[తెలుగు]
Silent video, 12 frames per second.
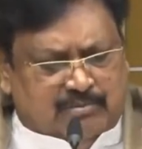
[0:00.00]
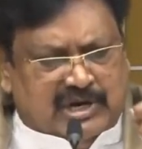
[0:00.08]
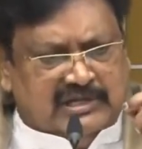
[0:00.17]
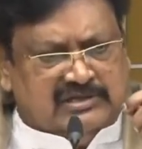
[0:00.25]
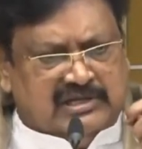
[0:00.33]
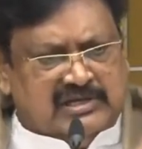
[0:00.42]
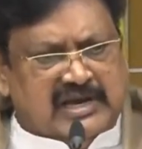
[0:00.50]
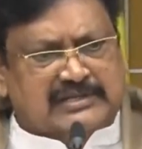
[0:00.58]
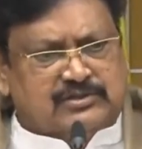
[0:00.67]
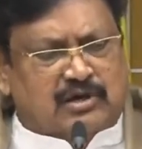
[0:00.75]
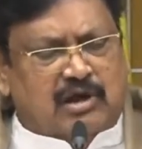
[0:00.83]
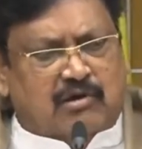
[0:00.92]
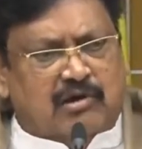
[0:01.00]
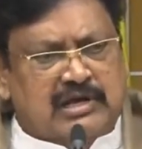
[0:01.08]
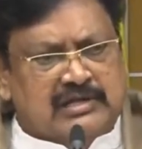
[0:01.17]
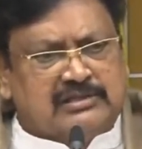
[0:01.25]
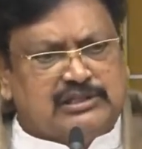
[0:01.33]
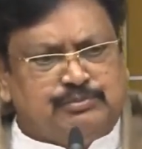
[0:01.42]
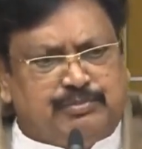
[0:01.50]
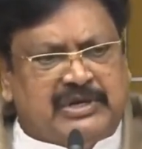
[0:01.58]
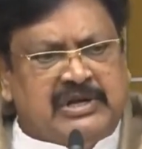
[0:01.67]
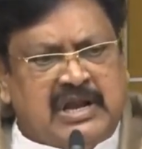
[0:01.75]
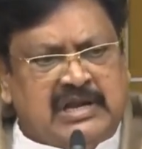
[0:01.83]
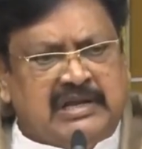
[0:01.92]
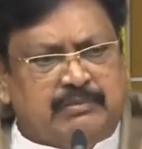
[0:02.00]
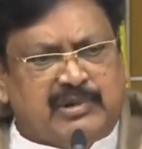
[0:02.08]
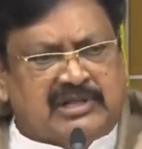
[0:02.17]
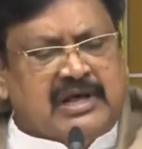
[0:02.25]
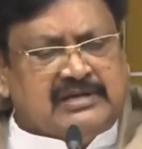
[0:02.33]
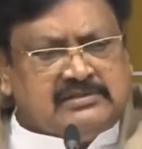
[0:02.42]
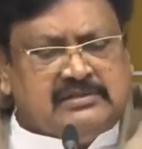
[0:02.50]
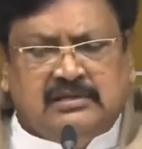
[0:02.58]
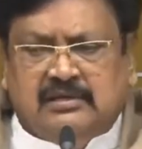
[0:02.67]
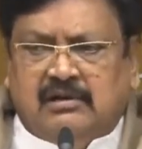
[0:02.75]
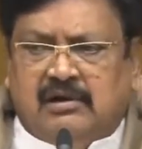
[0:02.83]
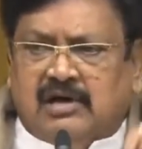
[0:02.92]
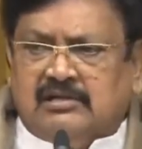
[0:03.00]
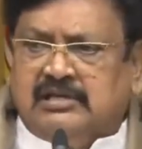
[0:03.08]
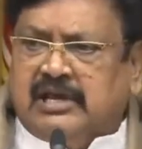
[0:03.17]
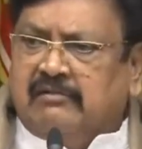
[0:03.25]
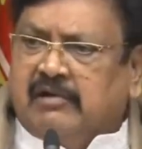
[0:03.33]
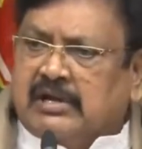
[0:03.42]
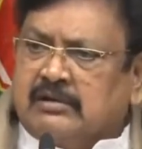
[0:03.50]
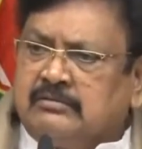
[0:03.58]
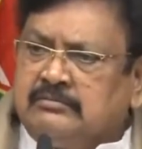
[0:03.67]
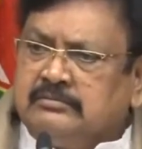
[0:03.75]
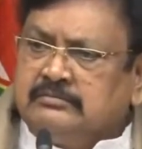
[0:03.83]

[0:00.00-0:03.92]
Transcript: ప్రతి కేసులో ది స్పిన్నెల్లి బ్రదర్స్ ఆర్ ది ఏవాన్